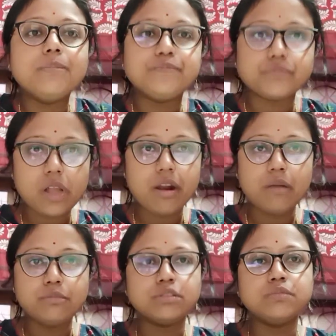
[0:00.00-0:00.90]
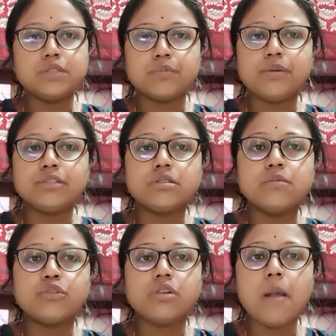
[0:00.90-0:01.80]
আর আমি এখন ব্রেকফাস্টে
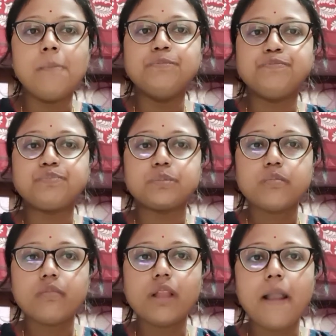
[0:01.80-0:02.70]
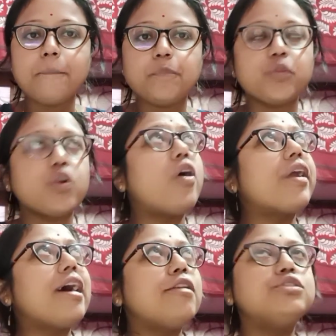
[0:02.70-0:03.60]
বসলাম ঘরে
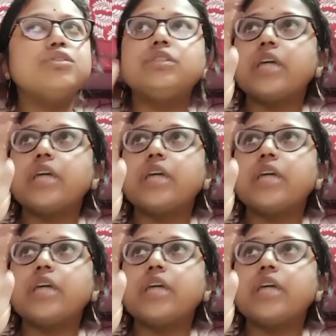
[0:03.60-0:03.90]
আলো জ্বলছে